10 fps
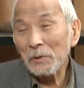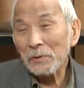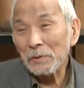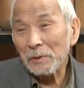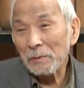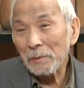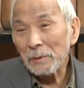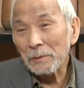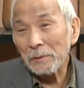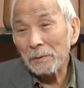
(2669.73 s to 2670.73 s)
ツっていう意味は
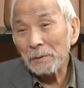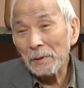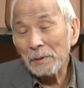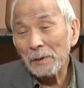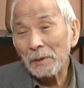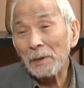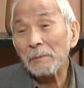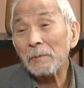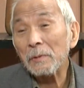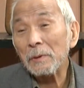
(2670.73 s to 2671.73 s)
それ性的な意
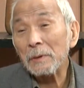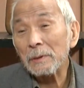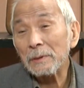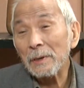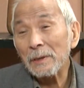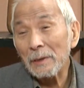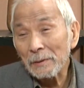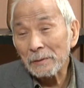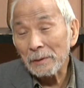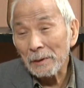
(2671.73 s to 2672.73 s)
味じゃなく
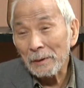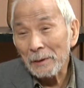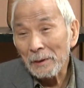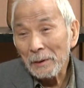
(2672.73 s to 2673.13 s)
て、